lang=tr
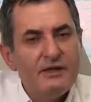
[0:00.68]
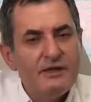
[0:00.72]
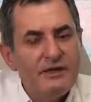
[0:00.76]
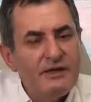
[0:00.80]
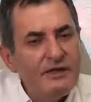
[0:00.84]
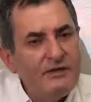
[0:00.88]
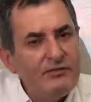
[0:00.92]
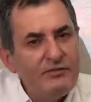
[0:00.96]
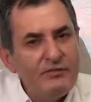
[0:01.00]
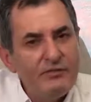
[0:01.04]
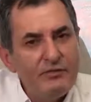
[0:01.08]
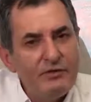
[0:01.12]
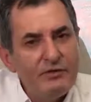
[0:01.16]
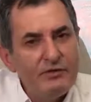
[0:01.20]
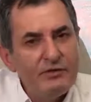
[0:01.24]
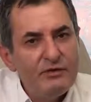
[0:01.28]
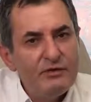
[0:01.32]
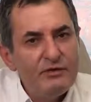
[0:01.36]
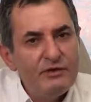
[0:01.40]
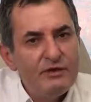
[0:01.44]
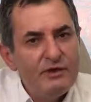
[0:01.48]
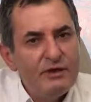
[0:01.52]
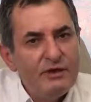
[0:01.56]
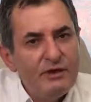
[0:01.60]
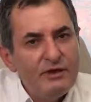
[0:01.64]
Reflü
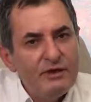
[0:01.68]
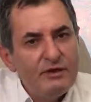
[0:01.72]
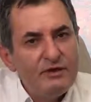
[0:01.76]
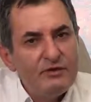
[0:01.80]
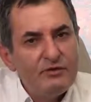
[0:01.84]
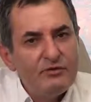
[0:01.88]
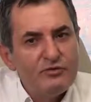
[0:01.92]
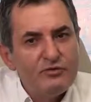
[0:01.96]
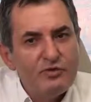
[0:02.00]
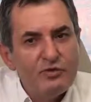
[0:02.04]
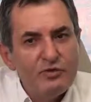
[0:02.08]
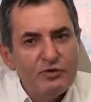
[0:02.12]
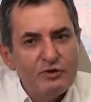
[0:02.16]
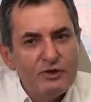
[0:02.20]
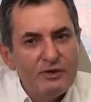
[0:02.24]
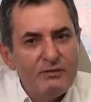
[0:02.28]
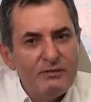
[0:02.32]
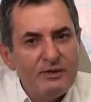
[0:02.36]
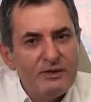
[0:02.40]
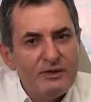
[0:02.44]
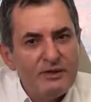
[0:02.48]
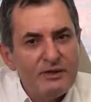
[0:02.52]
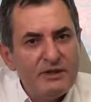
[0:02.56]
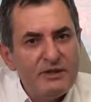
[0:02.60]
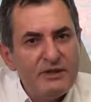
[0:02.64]
son
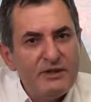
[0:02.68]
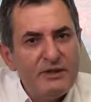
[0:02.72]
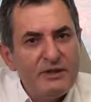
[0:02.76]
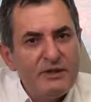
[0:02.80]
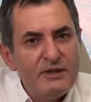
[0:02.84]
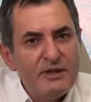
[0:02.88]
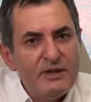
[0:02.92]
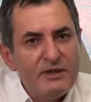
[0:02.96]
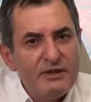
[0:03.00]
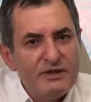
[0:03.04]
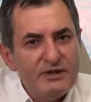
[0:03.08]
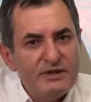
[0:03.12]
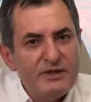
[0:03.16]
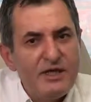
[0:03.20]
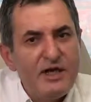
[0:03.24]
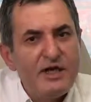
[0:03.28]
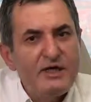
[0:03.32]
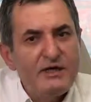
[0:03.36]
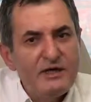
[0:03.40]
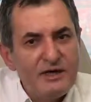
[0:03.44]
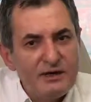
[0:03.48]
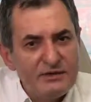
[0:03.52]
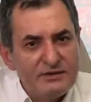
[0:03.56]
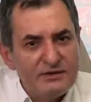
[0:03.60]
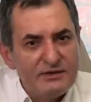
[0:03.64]
zamanda da
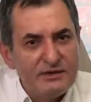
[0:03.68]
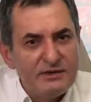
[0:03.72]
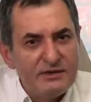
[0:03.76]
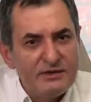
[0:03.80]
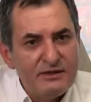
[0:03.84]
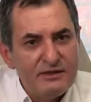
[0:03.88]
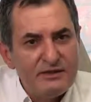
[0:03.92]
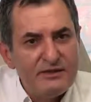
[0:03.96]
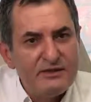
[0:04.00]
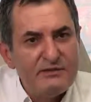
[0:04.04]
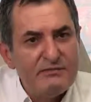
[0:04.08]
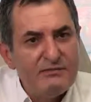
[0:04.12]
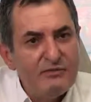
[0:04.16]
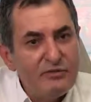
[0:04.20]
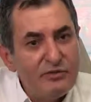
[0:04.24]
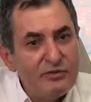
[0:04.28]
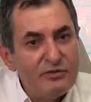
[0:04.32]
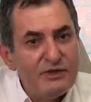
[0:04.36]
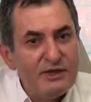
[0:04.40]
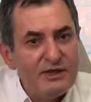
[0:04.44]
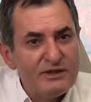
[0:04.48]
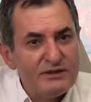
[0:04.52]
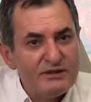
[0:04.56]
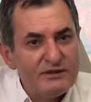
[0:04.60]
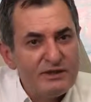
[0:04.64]
çağın hastalığı, mod
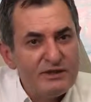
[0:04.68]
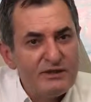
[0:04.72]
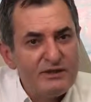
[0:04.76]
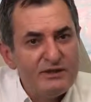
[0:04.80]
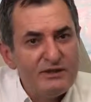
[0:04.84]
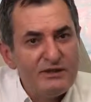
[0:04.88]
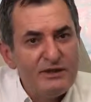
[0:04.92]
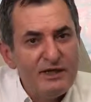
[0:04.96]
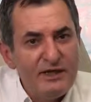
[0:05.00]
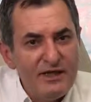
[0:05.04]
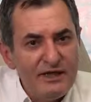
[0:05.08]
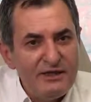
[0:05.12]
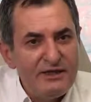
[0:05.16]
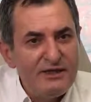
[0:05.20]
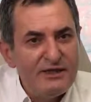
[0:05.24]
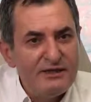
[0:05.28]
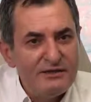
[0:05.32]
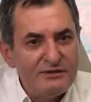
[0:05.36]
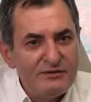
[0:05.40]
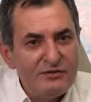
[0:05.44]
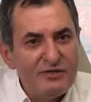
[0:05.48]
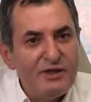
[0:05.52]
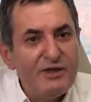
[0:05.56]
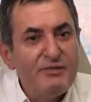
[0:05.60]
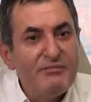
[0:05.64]
hastalığı,
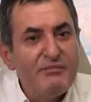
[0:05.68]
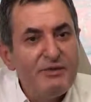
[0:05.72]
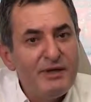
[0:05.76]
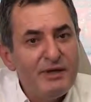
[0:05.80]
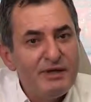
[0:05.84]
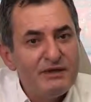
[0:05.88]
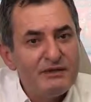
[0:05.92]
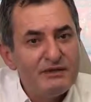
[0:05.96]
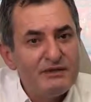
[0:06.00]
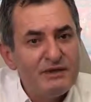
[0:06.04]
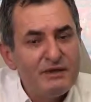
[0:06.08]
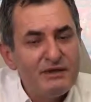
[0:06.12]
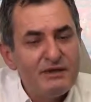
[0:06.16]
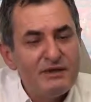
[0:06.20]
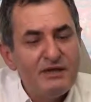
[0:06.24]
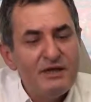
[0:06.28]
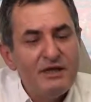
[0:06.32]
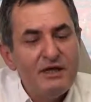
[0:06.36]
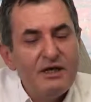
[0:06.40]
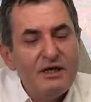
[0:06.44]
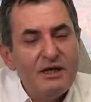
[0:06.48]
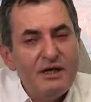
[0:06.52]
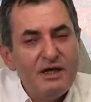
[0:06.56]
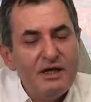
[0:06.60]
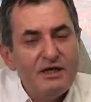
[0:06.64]
herkeste olan bir hastalık.
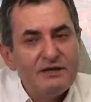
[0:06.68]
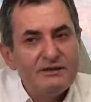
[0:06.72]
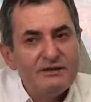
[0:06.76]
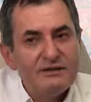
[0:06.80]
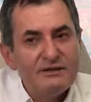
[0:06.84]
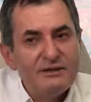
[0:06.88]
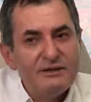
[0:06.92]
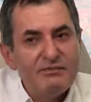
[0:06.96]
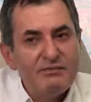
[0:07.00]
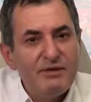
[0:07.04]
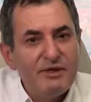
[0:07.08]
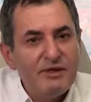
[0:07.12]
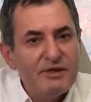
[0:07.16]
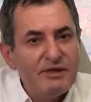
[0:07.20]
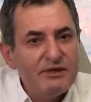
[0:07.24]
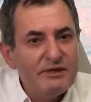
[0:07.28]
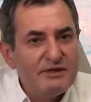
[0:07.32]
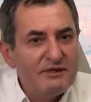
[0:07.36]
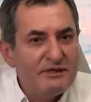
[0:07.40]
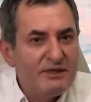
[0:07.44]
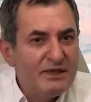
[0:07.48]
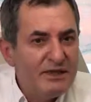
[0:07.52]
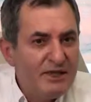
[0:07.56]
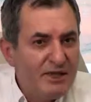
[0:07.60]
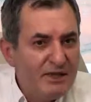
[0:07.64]
Aslında
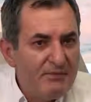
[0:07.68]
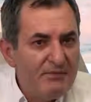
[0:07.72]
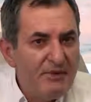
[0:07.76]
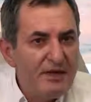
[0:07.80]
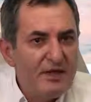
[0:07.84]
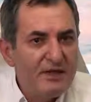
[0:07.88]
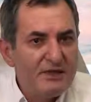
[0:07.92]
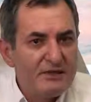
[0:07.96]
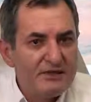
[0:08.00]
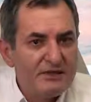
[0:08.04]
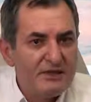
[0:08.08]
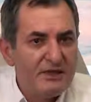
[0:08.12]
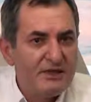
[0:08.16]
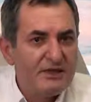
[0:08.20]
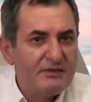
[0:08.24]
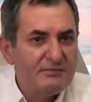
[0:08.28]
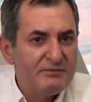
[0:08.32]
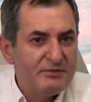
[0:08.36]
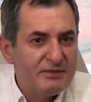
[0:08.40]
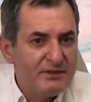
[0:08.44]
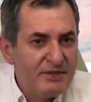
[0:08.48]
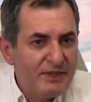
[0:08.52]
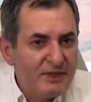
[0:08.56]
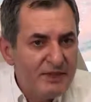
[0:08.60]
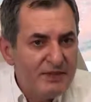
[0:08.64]
bakıldığında yeme
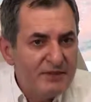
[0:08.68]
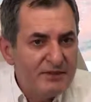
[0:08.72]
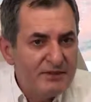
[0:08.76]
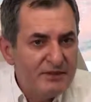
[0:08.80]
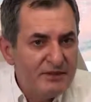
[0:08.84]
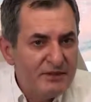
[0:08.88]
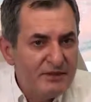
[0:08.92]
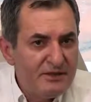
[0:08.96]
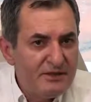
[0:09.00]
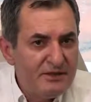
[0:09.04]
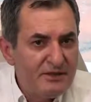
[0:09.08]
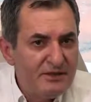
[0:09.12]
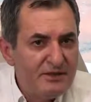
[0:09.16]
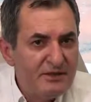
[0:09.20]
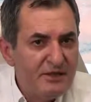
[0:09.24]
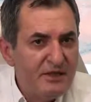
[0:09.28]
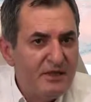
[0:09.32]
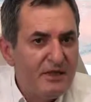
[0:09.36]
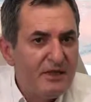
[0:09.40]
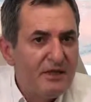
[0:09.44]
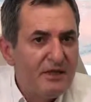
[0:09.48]
alışkanlığımız değiştiği için